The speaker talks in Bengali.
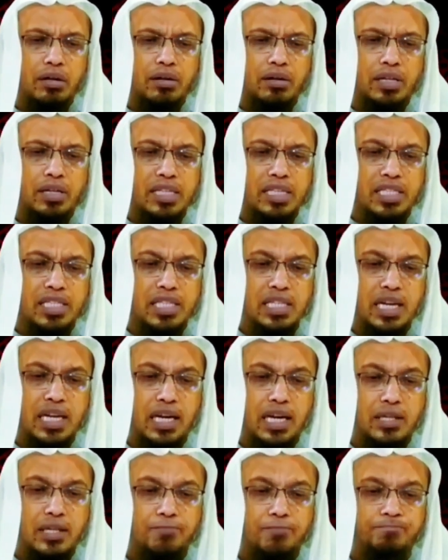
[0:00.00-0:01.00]

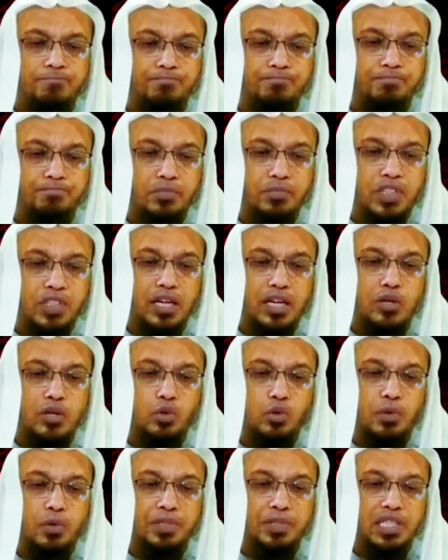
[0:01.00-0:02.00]
নাসিরা তারা
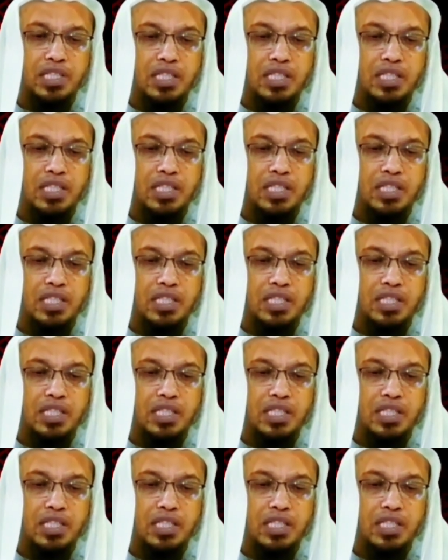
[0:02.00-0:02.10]
নবাবে